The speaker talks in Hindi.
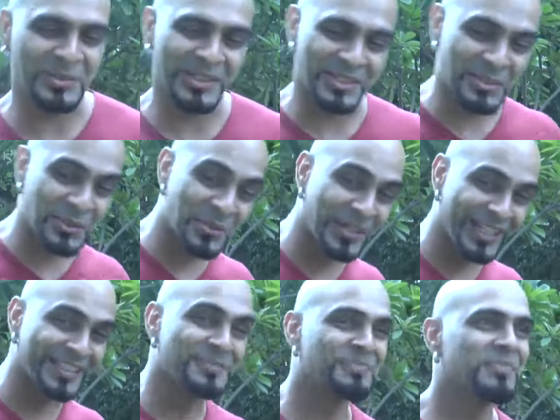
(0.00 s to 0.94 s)
हुए जुड़
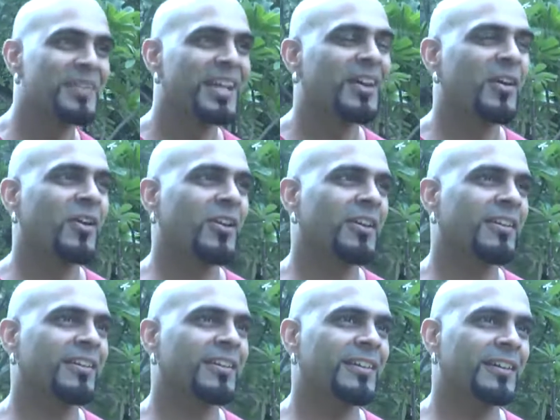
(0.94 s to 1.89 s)
हुए
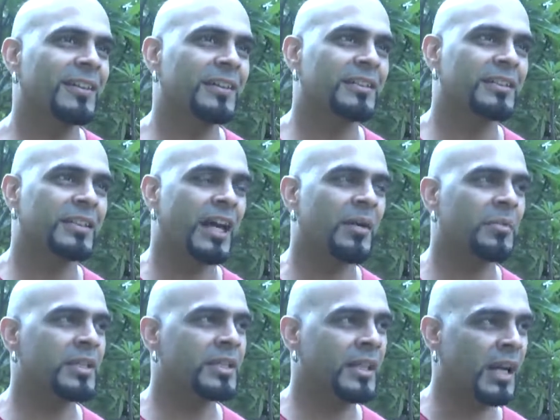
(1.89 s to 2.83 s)
और
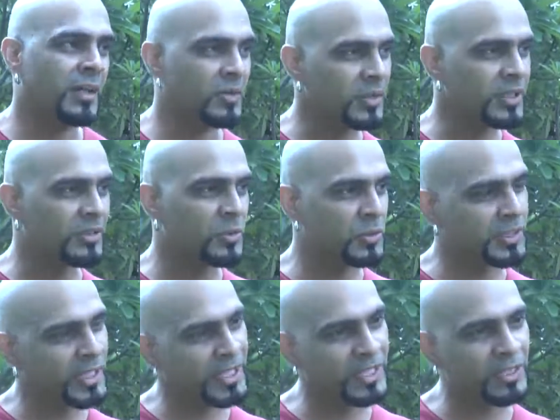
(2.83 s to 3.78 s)
हमें हर कोई
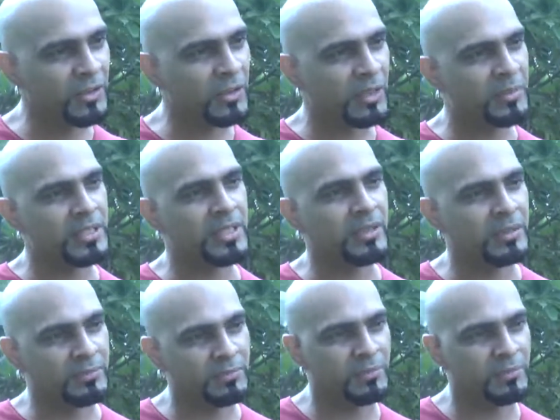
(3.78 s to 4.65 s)
घूरता ही रहता है और हमेशा